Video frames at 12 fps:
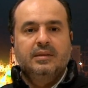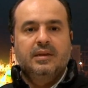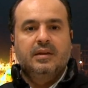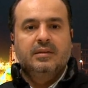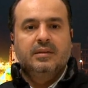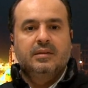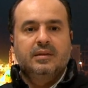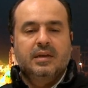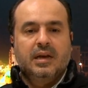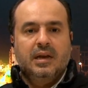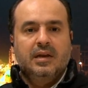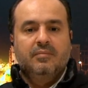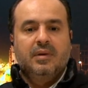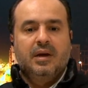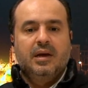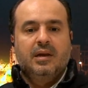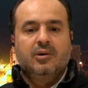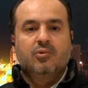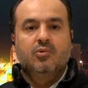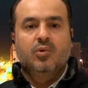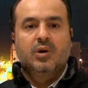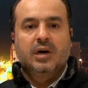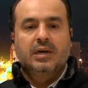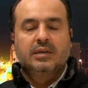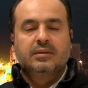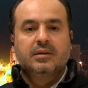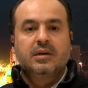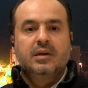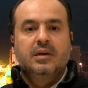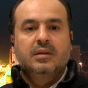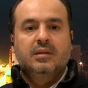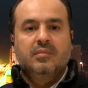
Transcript: يعني انت انت تتكلم على قوات